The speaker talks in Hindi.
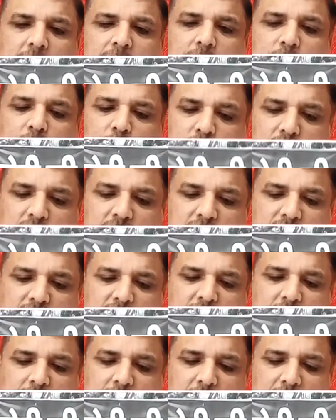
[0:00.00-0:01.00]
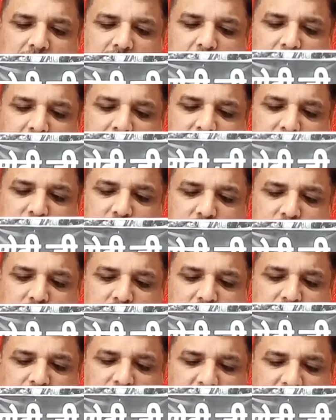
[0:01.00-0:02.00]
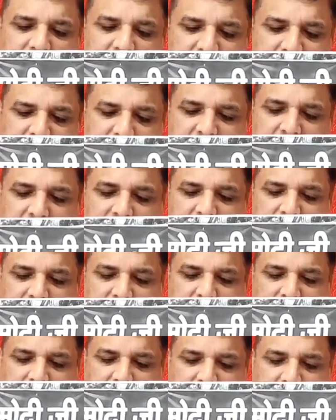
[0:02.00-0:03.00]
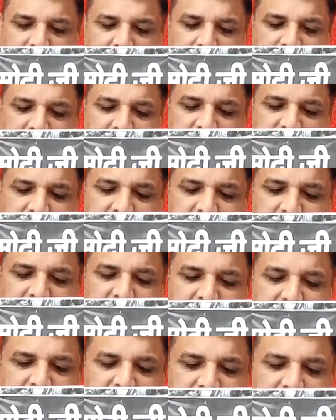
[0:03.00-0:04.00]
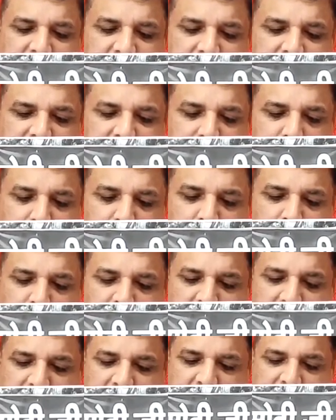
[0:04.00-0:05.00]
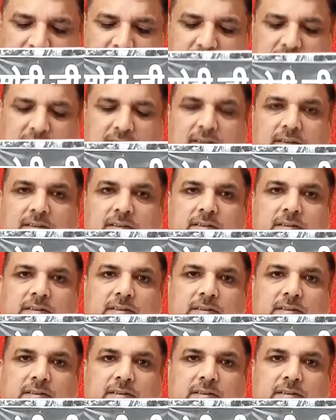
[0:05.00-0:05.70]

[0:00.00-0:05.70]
कि मोदी जी हमारे बच्चों की वैक्सीन विदेश क्यों भेज दी